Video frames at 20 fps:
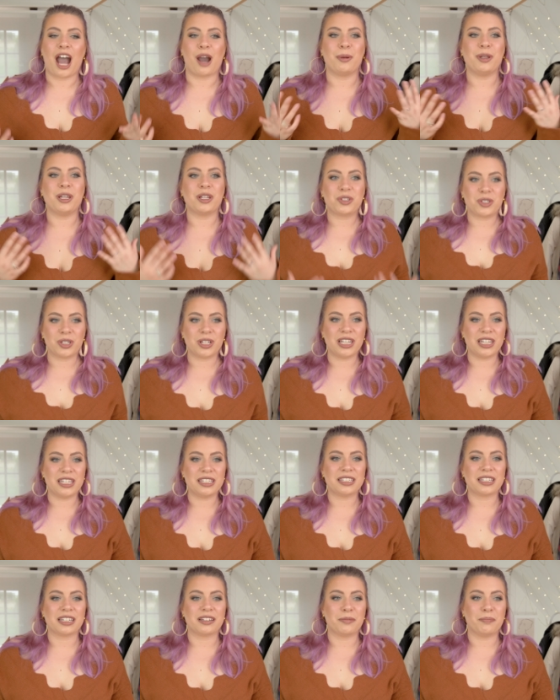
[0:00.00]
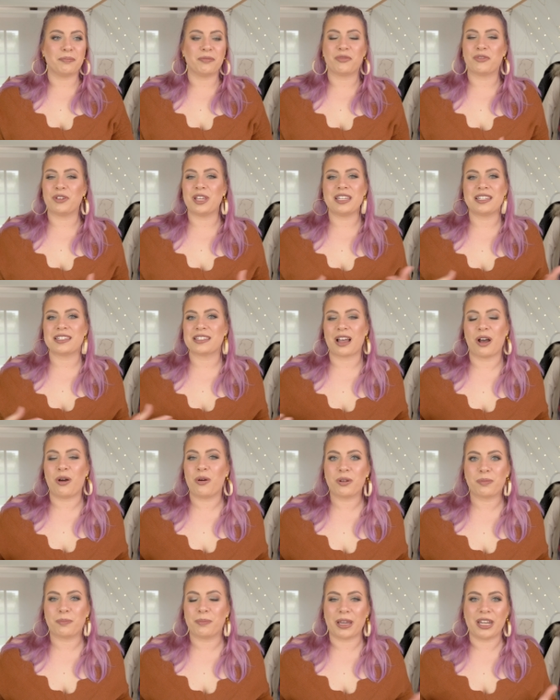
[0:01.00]
Aber natürlich ähm, ist
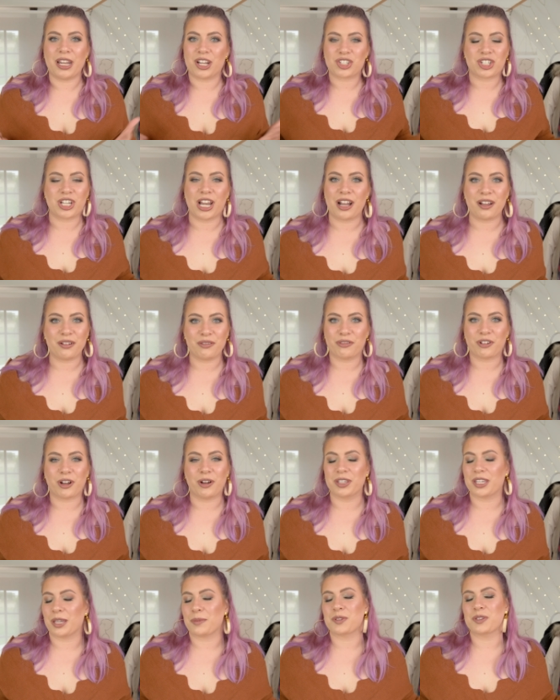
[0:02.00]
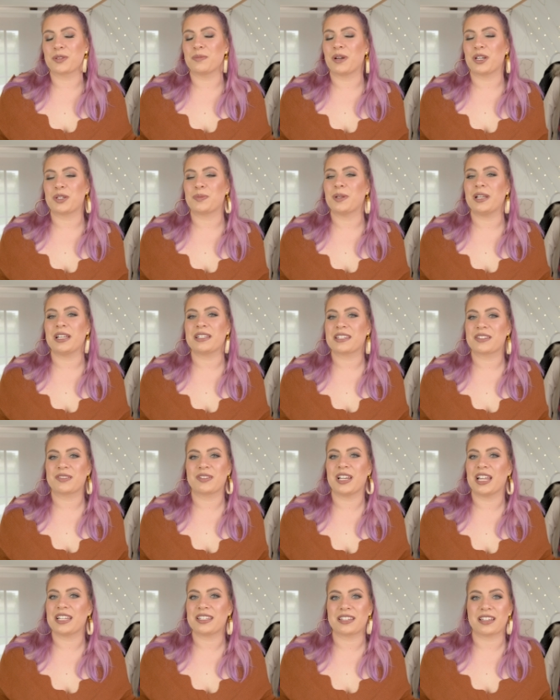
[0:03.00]
auch bei einer schlanken Frau, ich habe es zum Beispiel jetzt
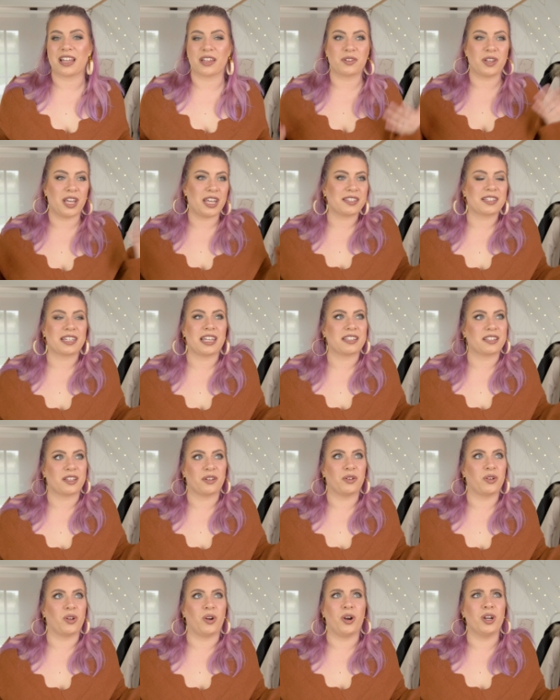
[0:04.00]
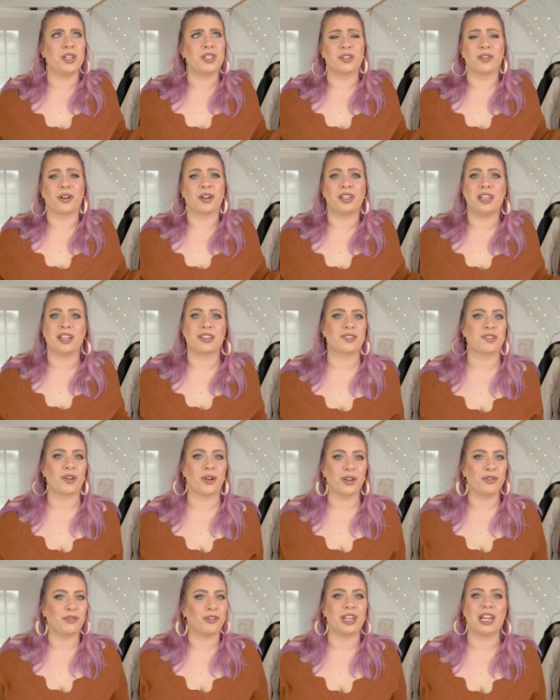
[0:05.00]
zuletzt, also erst gestern oder heute noch in der
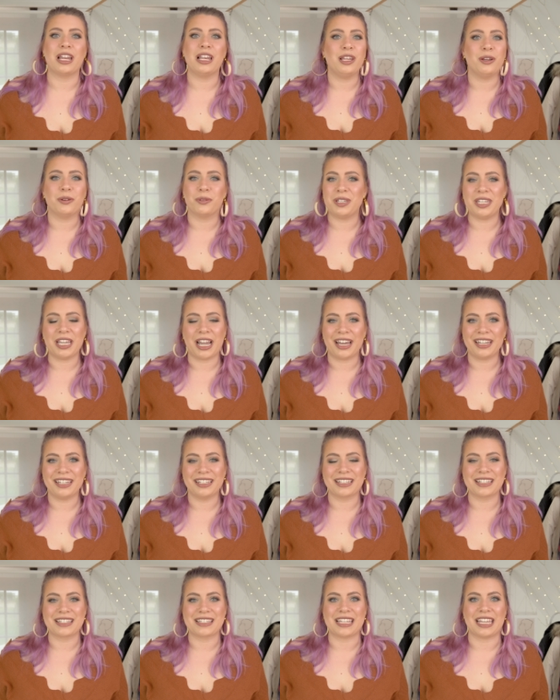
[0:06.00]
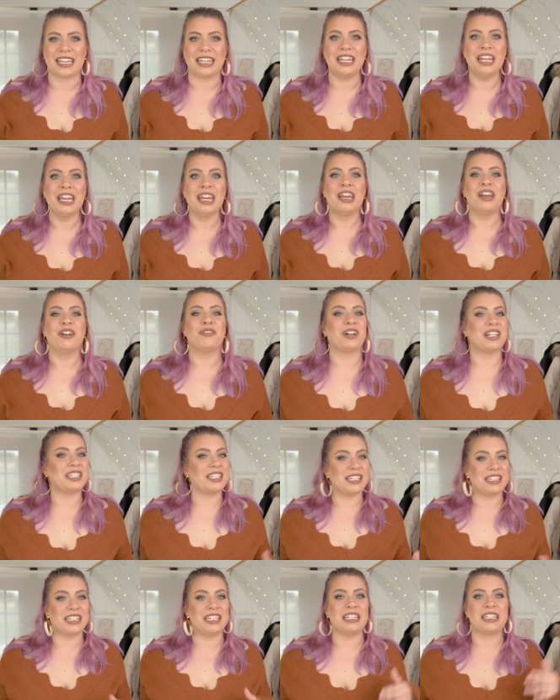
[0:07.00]
Story von der Leonie Hanne gesehen.
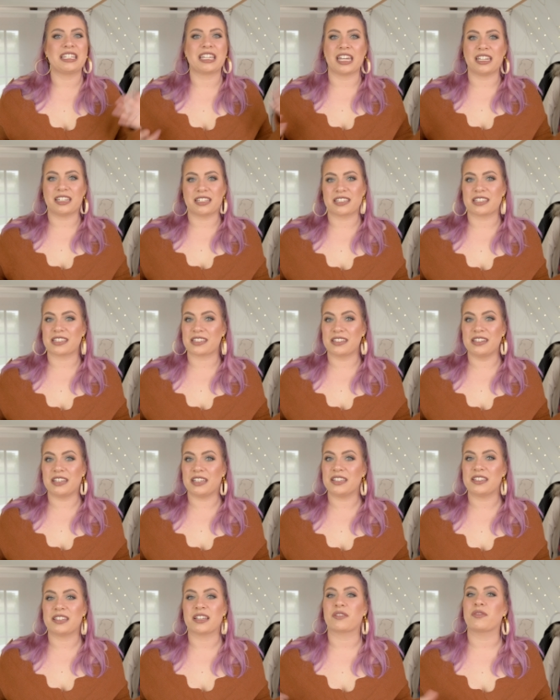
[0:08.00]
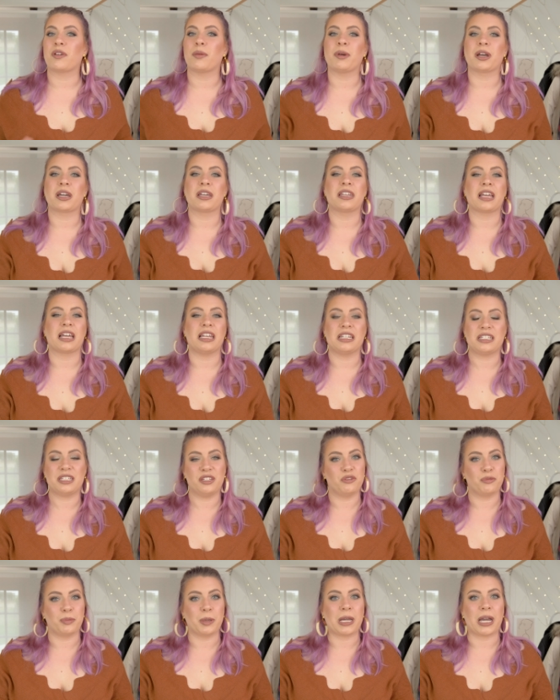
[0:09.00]
Falls ihr sie nicht kennt, es ist eine Instagramerin,
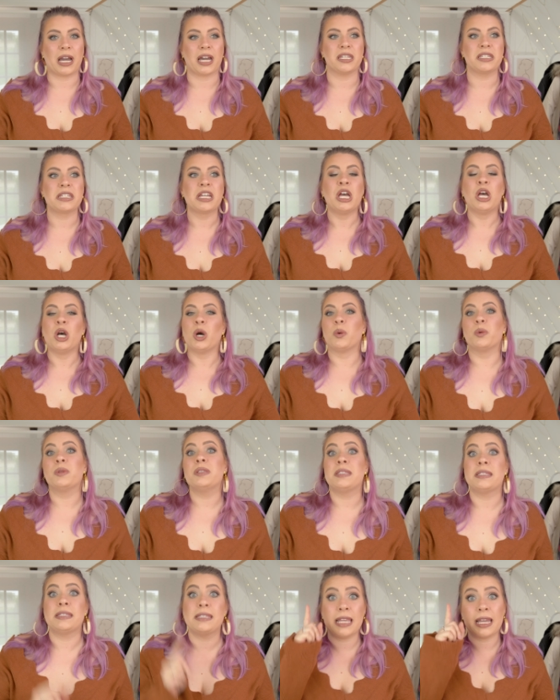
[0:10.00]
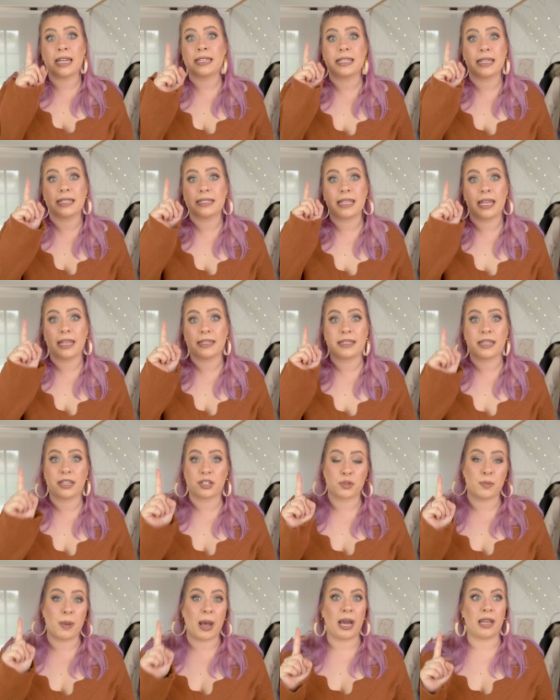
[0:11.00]
relativ bekannt und sehr, sehr, sehr, sehr
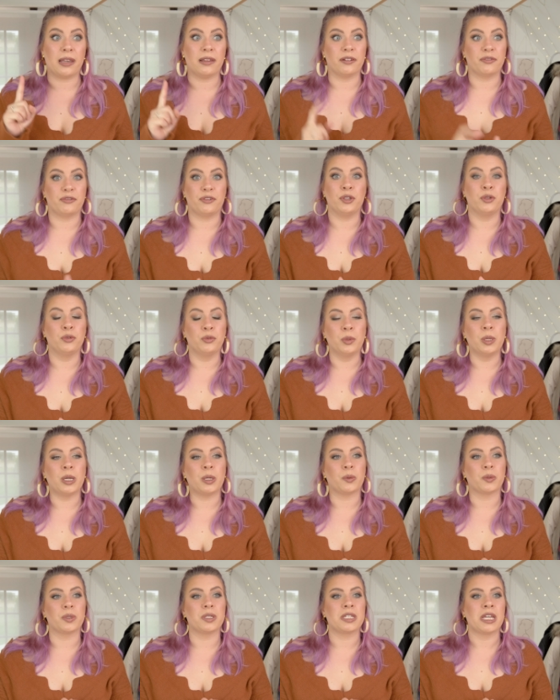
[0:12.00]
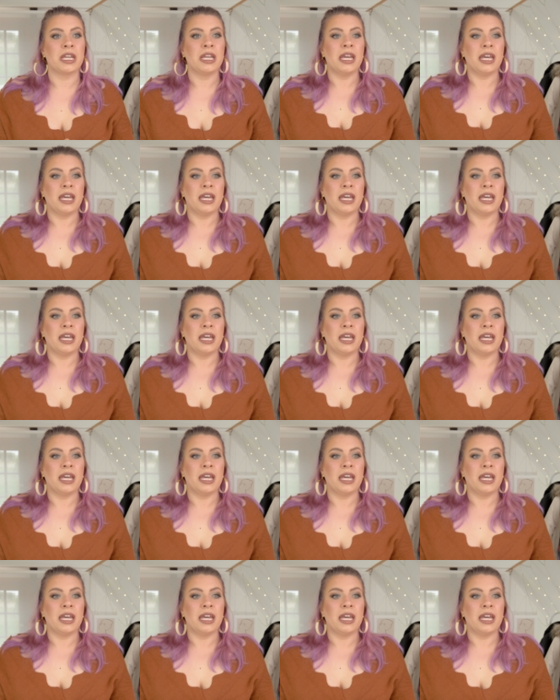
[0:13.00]
schmale Figur. Und